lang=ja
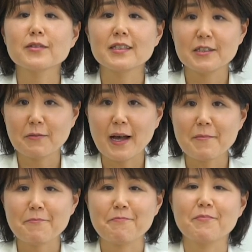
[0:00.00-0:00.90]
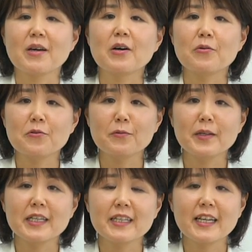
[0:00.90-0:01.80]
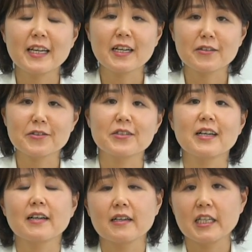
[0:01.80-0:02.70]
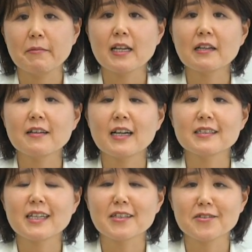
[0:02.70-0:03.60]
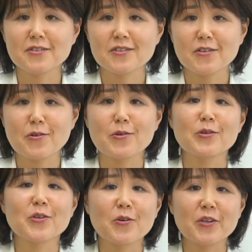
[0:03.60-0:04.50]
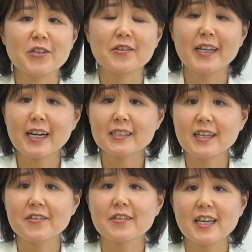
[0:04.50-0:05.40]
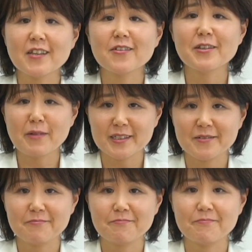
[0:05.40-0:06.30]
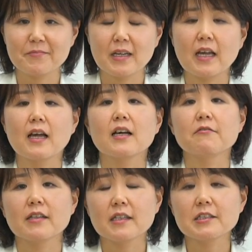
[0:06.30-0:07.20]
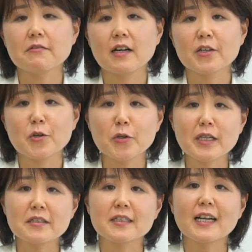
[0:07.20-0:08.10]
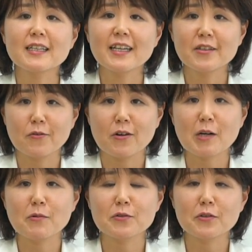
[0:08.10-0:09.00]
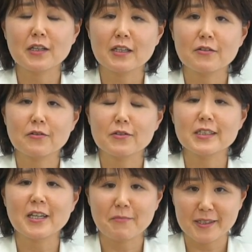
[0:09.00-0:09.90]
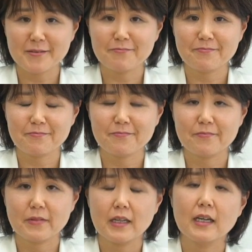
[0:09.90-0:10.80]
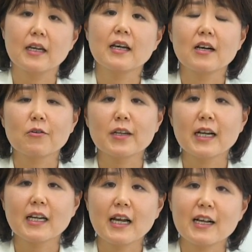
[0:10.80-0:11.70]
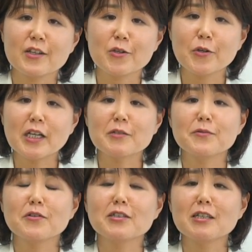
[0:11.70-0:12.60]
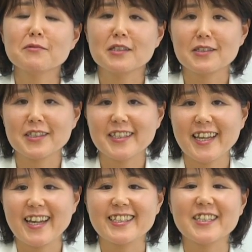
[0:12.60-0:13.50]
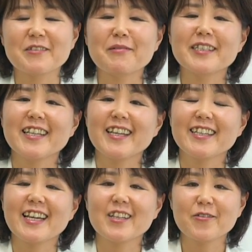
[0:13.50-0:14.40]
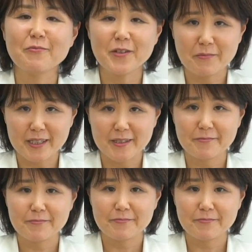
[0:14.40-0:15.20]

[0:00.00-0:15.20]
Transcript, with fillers: んにちはオーベリン大学リベラルアーツ学群の教員の高瀬幸恵と言います私は教育学関連の科目を担当していますこれから教育学プログラムについて説明していきたいと思います